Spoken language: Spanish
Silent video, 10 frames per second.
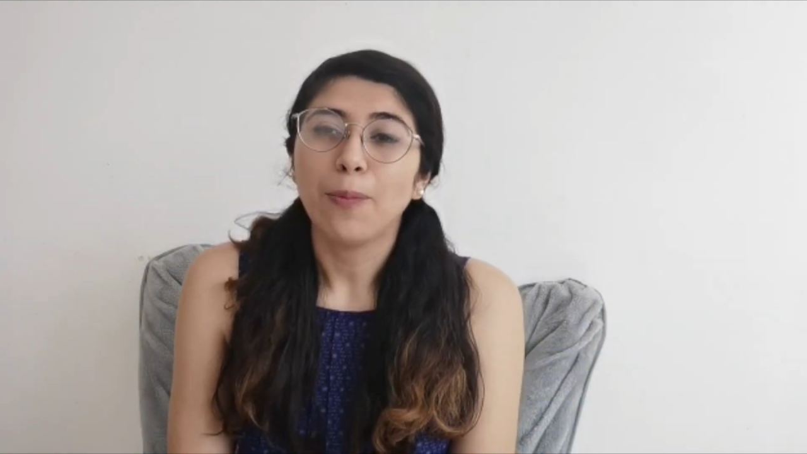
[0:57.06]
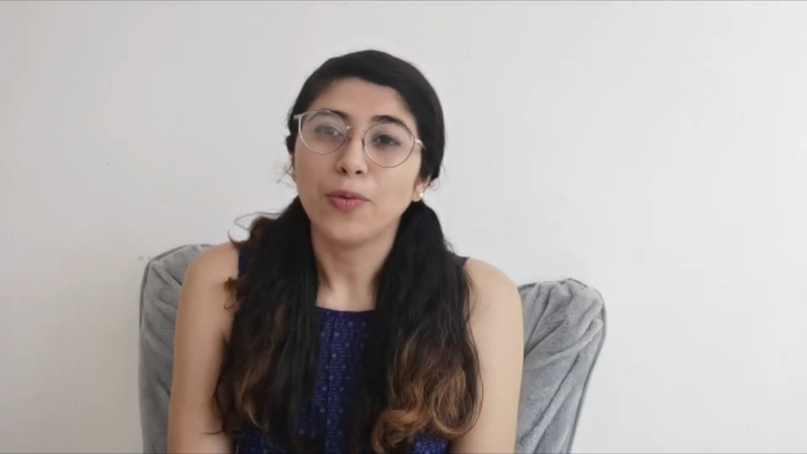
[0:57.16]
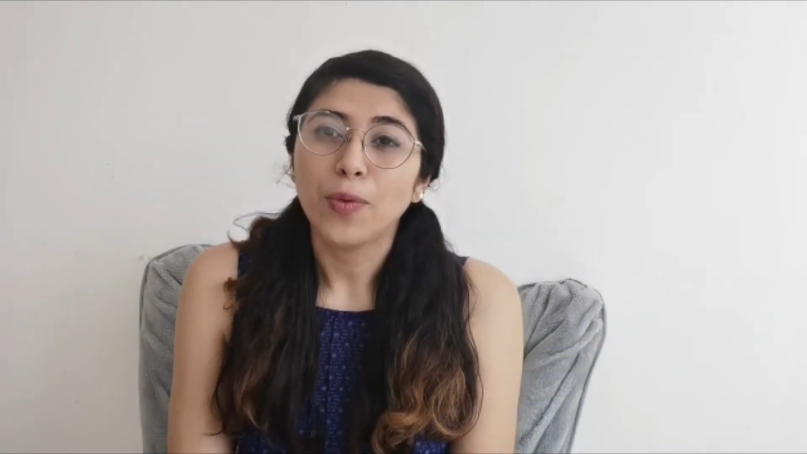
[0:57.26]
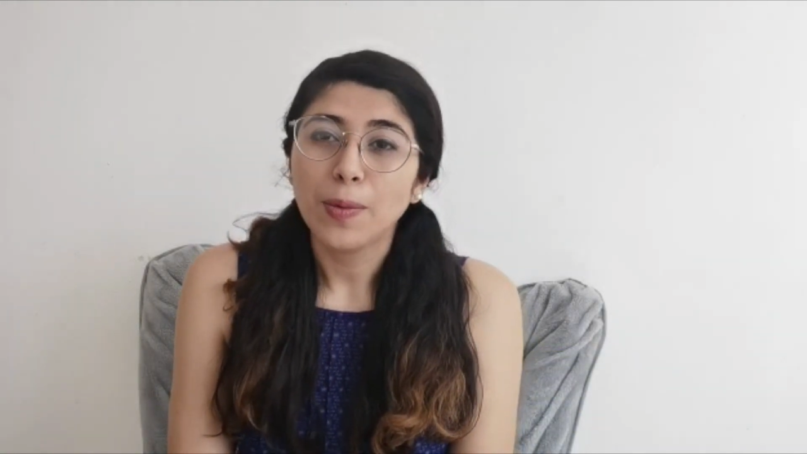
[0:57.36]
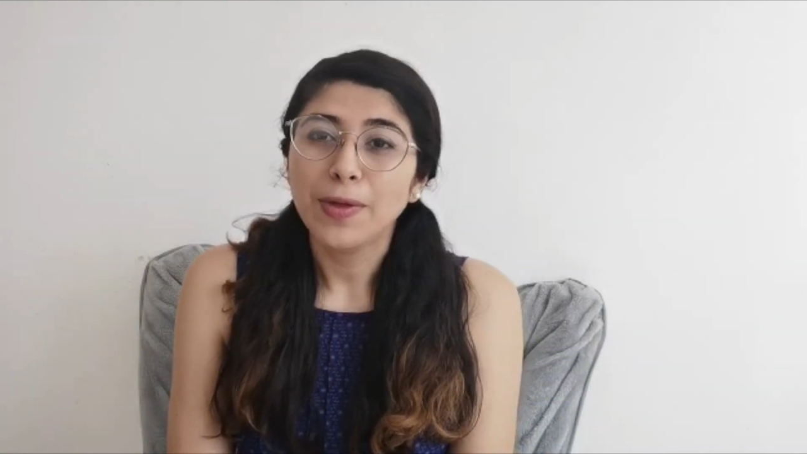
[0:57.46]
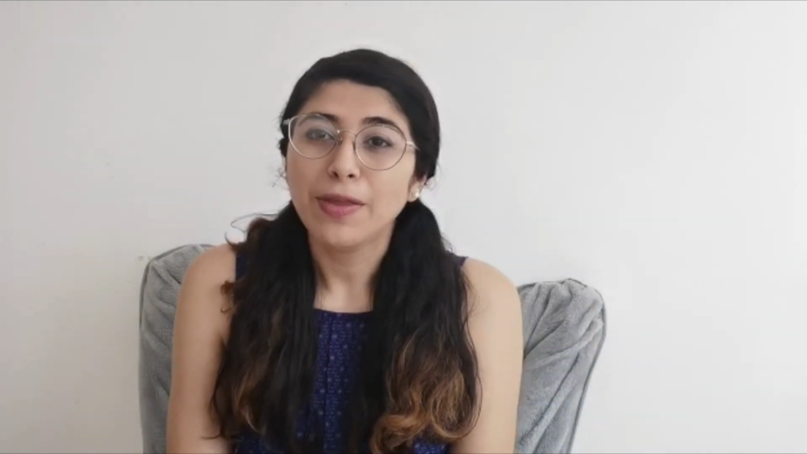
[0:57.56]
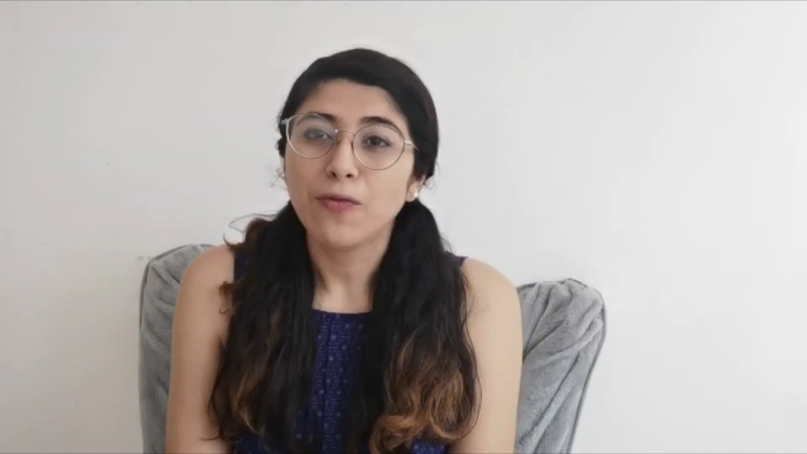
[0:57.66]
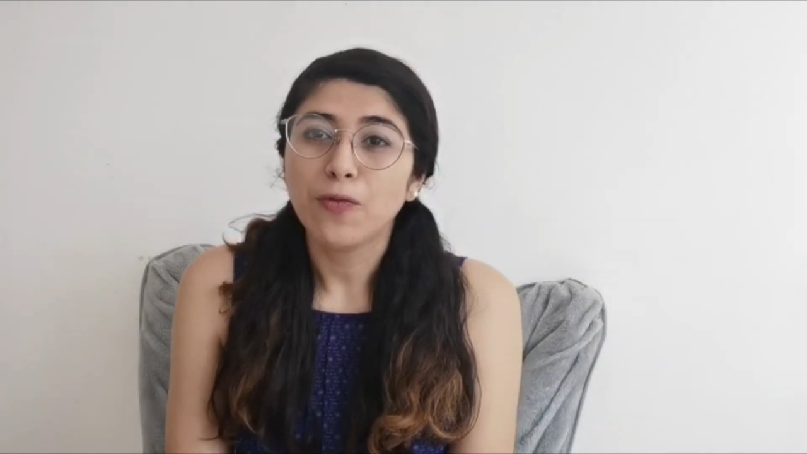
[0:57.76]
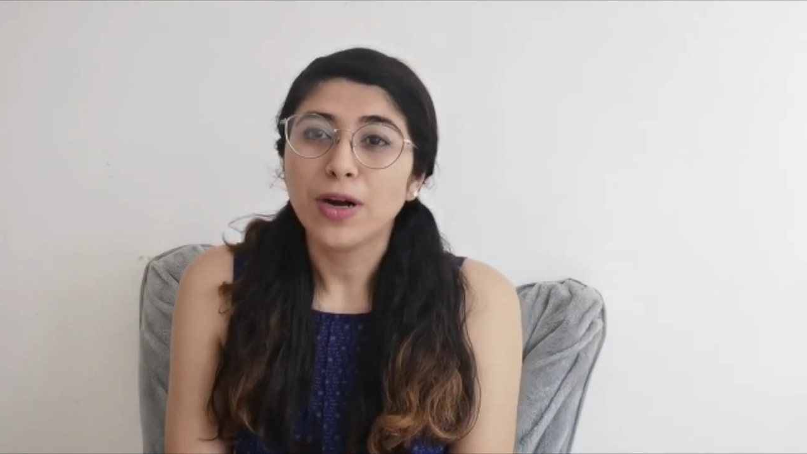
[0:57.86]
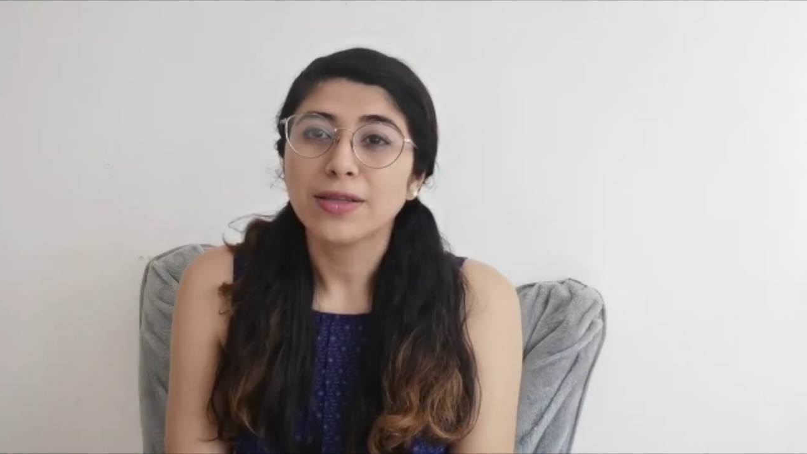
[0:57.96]
puntualmente
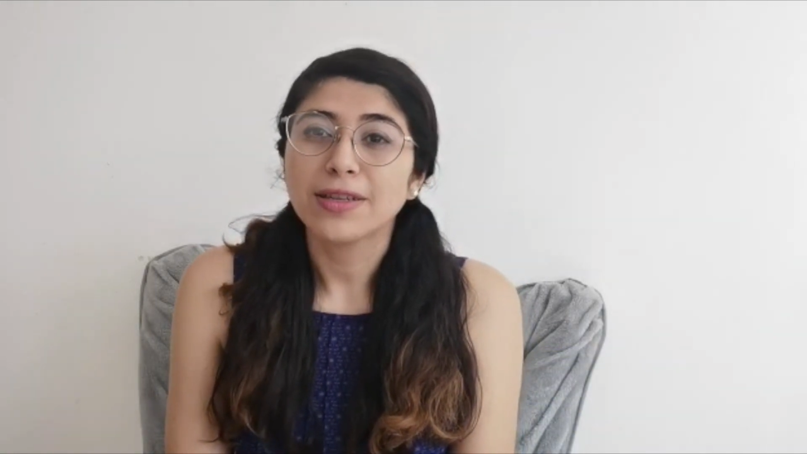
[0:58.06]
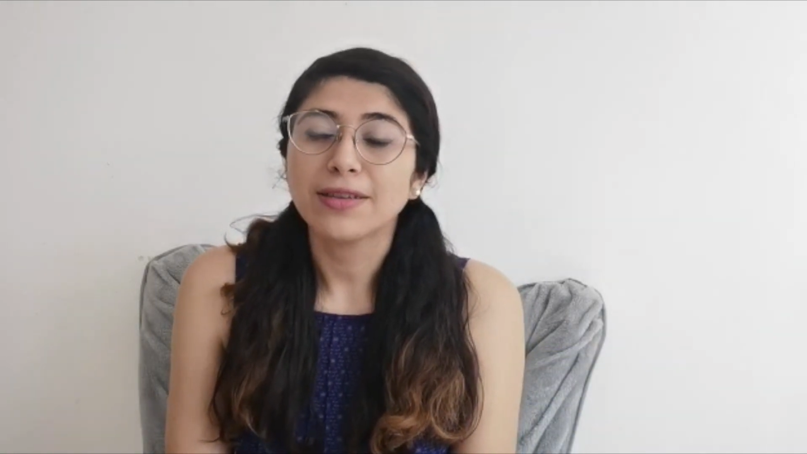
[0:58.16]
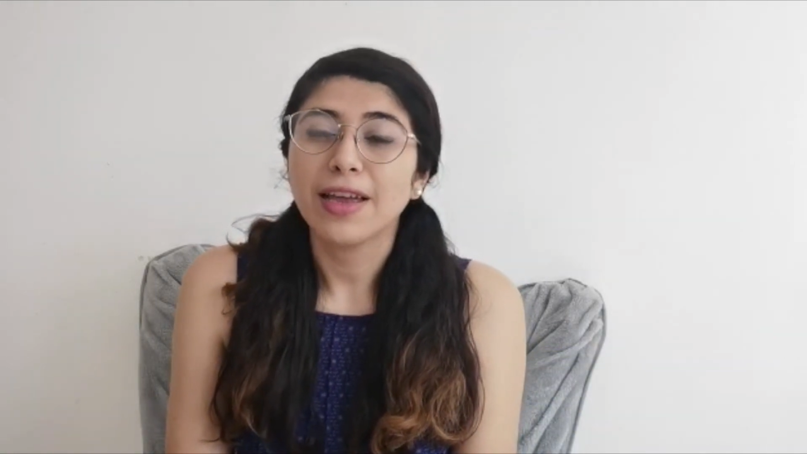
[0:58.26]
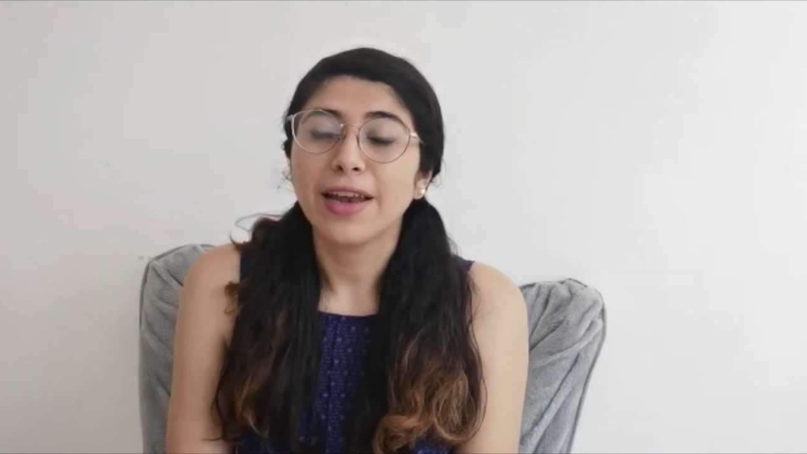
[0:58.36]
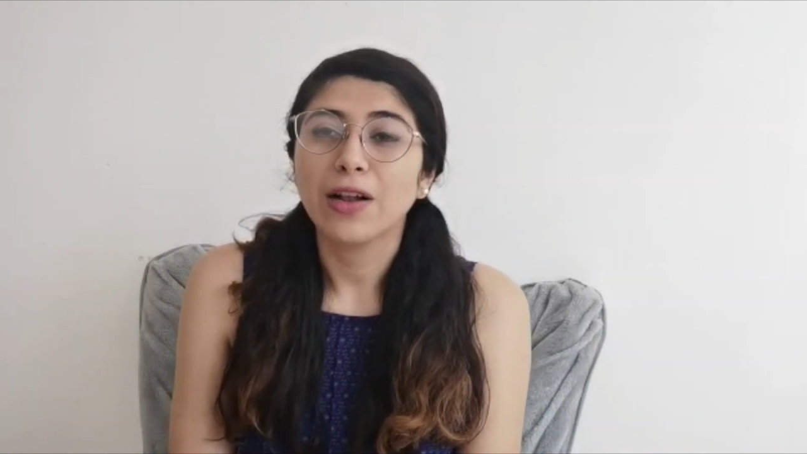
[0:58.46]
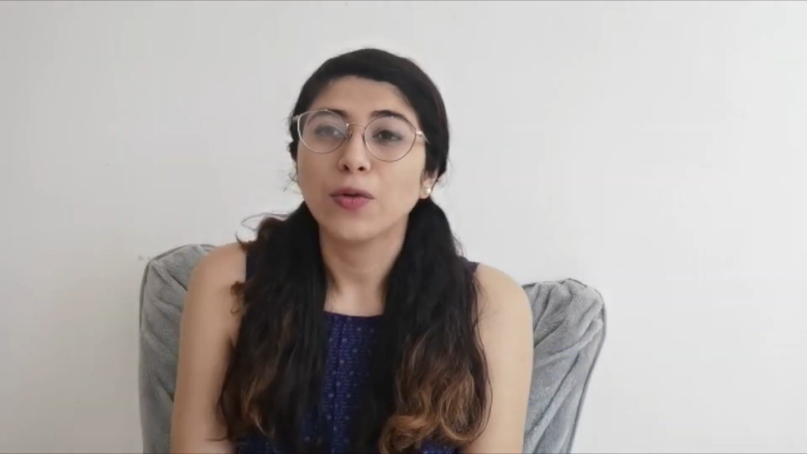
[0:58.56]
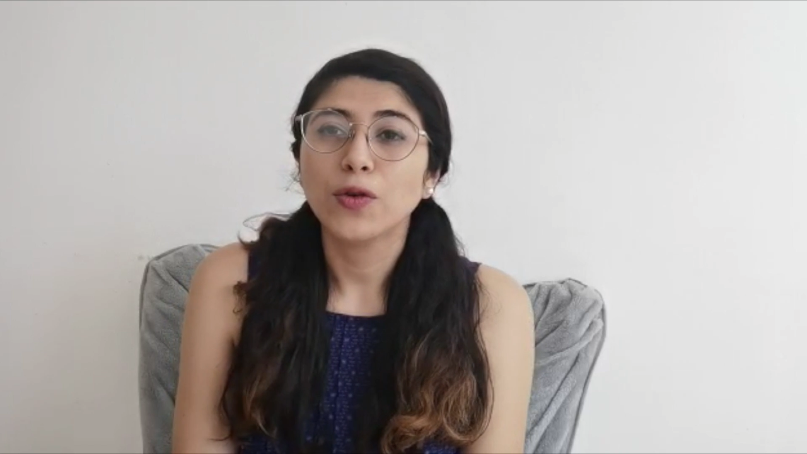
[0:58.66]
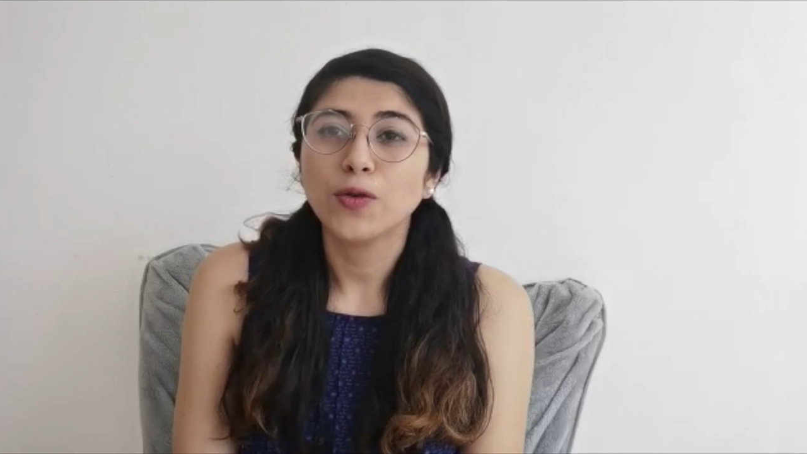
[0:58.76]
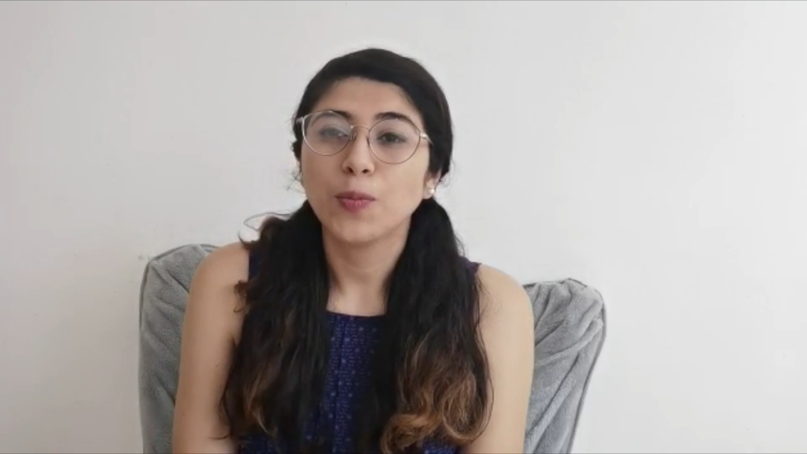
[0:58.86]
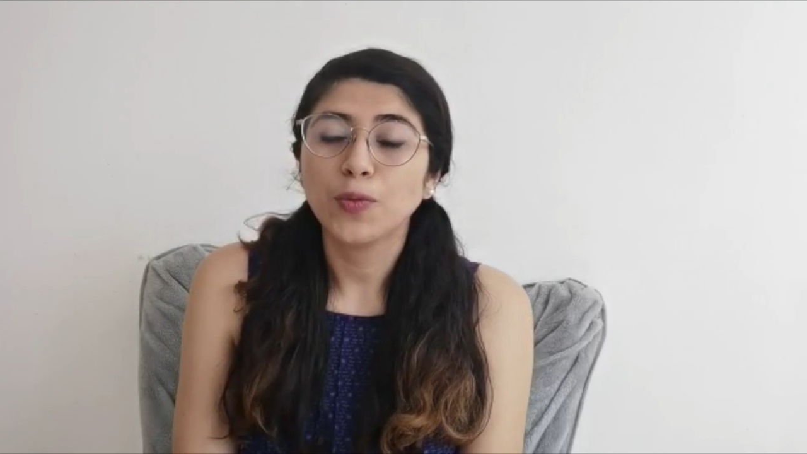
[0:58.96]
fuertes en algunos